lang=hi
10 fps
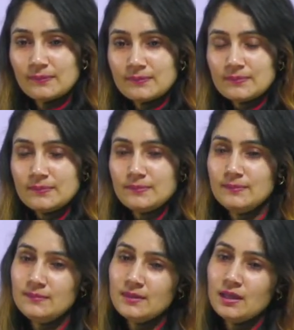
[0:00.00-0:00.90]

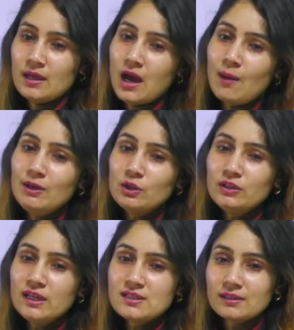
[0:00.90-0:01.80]
हम्म हाँ बिल्कुल
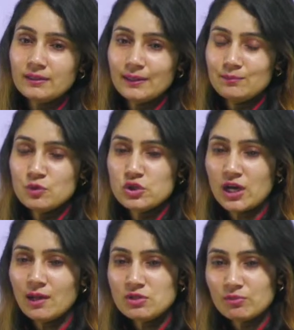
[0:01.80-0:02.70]
दे सकते हैं आप
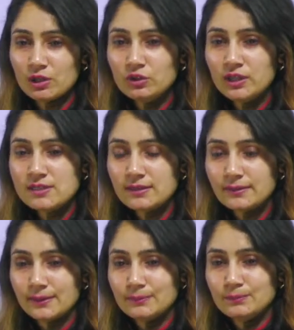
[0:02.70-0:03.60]
श्याम जी बिल्कुल दे सकते
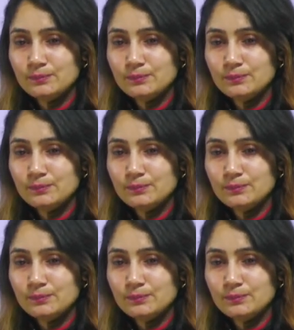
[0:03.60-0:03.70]
हैं